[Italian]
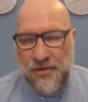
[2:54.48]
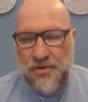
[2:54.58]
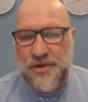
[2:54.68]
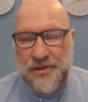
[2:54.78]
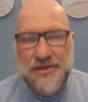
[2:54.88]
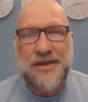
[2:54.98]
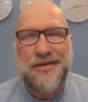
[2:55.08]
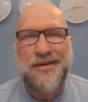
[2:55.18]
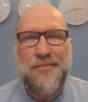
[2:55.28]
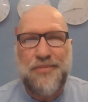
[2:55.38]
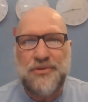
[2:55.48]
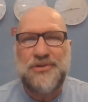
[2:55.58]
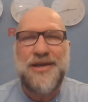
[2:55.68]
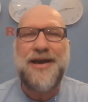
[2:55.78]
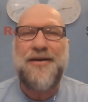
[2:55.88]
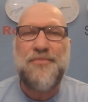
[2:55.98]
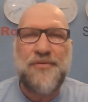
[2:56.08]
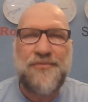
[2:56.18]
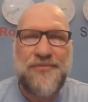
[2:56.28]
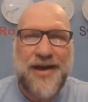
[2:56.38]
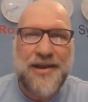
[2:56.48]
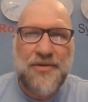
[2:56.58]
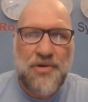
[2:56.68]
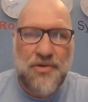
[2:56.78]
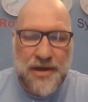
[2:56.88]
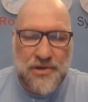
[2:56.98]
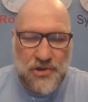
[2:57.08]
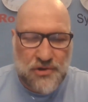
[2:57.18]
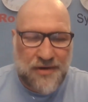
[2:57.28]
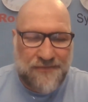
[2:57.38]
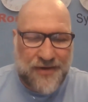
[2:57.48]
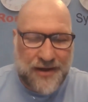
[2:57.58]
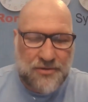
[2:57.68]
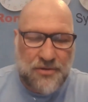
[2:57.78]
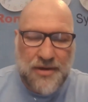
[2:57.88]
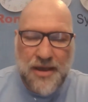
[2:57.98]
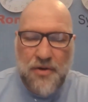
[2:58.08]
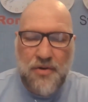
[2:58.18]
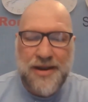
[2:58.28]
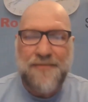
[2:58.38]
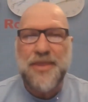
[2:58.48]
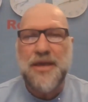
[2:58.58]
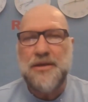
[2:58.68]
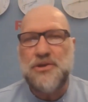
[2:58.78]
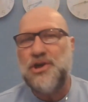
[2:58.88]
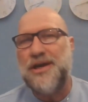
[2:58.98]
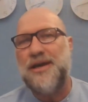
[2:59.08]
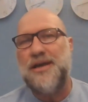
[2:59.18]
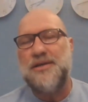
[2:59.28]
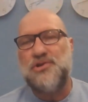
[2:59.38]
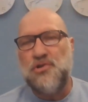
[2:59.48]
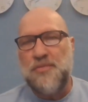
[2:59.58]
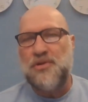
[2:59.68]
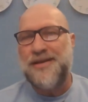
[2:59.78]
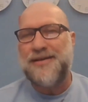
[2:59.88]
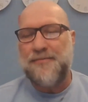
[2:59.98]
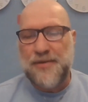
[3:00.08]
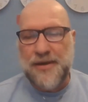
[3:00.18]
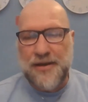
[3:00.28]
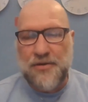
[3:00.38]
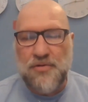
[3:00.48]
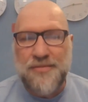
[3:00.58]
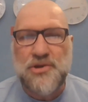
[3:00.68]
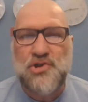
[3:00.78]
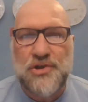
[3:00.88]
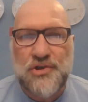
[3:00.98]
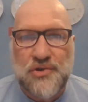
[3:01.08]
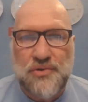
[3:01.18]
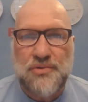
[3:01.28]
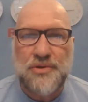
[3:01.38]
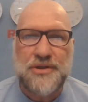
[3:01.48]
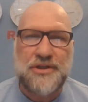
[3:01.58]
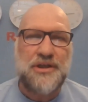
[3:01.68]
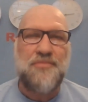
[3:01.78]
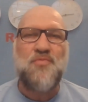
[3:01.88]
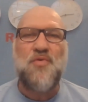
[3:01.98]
noi sì, possiamo fare quello che Gesù ha fatto. Ora c'è subito da capire come Gesù si